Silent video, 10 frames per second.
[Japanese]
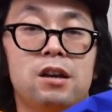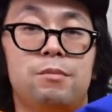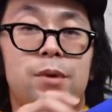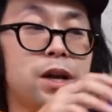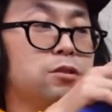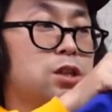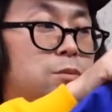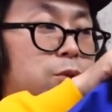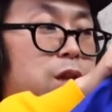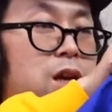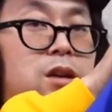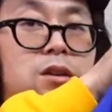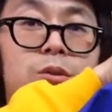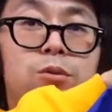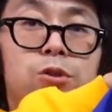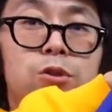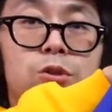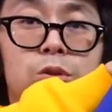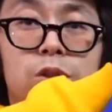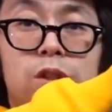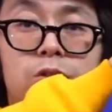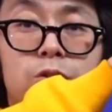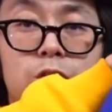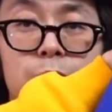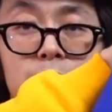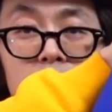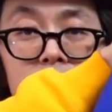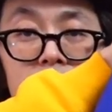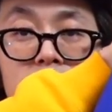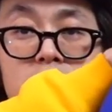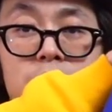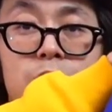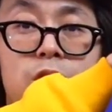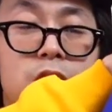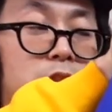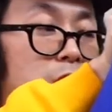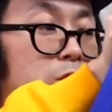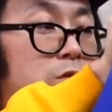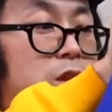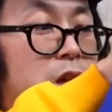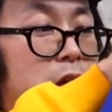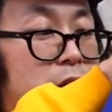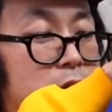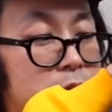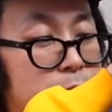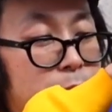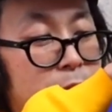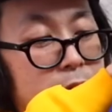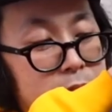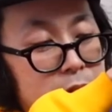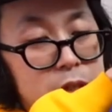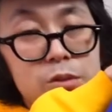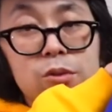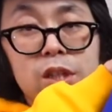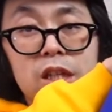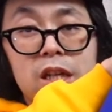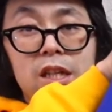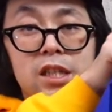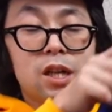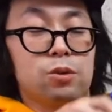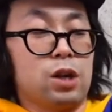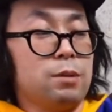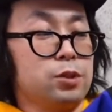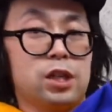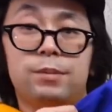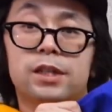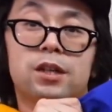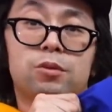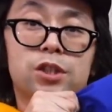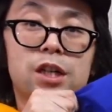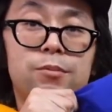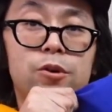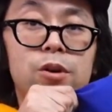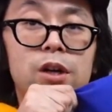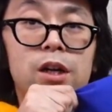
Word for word: まあ エル でもね、ほんとちょっとゆとり持って着れるようにできてるんで、まあ、ワンサイズ大きい感じなのかもしれません、こちらも。